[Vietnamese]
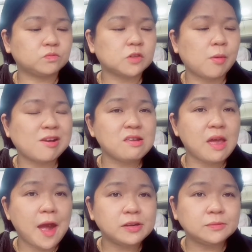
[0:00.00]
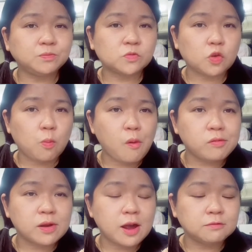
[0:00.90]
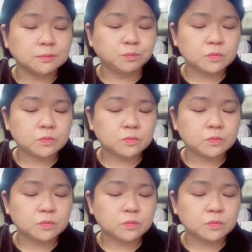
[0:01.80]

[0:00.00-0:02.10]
cái bánh tráng á cũng ok mà